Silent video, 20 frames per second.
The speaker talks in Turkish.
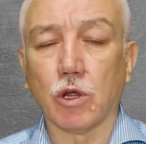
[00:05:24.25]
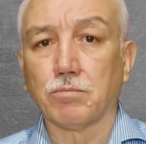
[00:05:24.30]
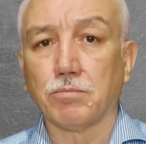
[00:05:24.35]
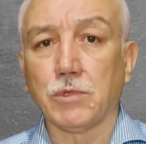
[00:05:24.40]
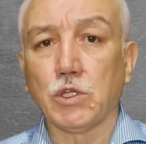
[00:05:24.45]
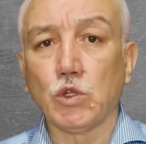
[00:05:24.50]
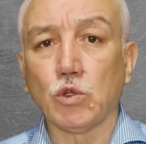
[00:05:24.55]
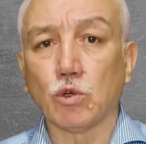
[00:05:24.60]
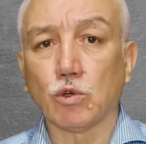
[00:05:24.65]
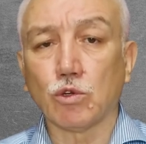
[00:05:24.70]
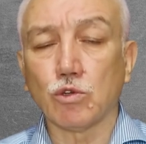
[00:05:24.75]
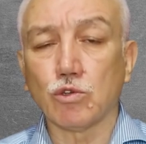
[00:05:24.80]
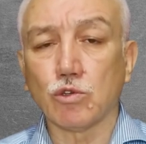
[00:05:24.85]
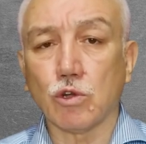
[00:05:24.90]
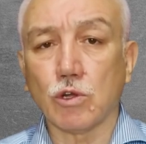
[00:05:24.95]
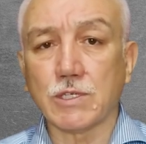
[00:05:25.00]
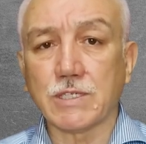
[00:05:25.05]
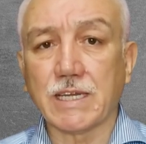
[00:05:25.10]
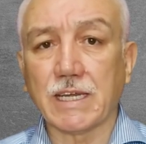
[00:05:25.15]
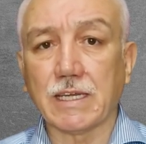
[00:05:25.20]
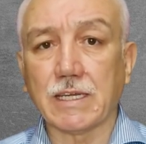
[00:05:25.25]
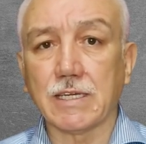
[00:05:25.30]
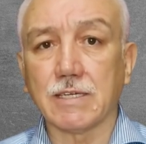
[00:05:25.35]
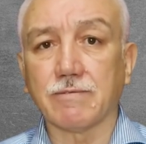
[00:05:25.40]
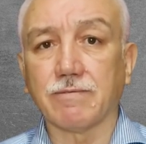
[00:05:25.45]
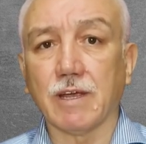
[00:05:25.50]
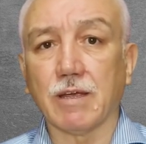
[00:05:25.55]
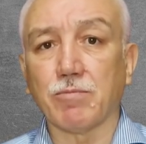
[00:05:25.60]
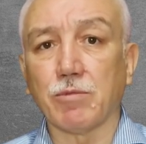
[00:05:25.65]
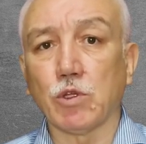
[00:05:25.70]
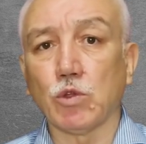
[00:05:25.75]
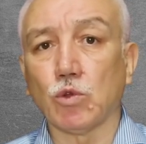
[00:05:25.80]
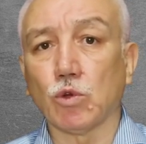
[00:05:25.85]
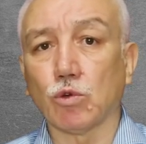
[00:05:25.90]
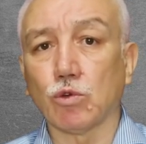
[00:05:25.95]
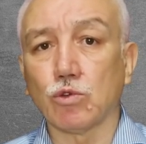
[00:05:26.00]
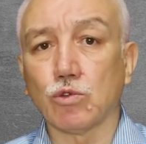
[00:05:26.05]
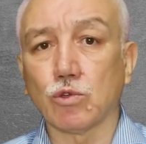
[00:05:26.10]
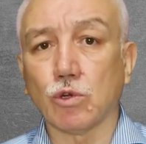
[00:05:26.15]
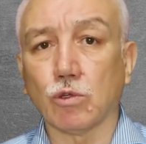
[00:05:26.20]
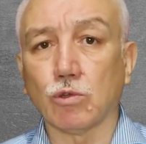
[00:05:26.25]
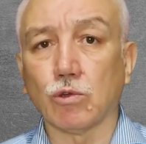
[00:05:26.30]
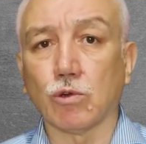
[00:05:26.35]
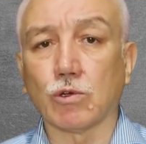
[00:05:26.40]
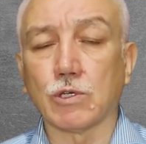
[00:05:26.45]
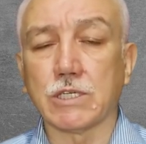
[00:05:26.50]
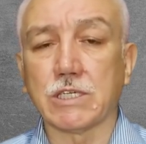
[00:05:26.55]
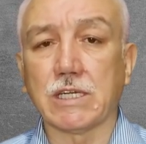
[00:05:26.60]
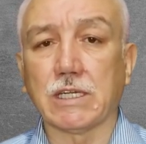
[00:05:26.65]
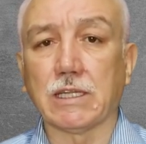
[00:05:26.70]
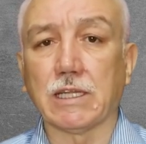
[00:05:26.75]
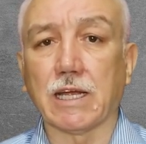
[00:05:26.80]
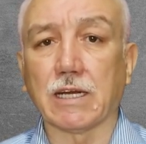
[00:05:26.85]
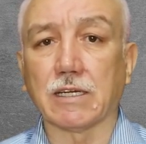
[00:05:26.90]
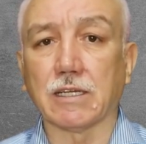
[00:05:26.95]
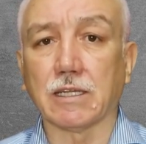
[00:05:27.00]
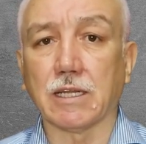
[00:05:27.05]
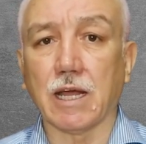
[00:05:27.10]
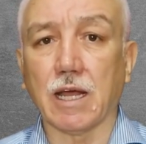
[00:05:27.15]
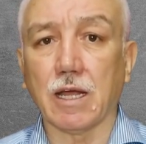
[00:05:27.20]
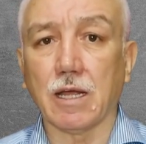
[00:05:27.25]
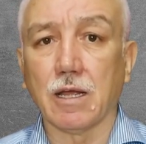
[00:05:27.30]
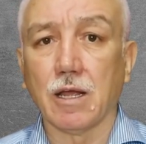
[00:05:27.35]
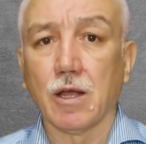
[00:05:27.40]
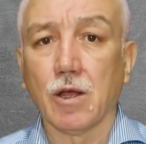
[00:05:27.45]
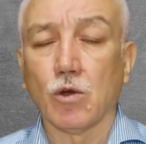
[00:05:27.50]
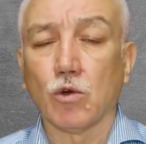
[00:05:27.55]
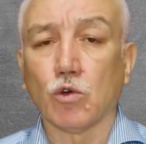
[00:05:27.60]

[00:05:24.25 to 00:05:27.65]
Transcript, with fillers: 1918 ve 1919 yıllarında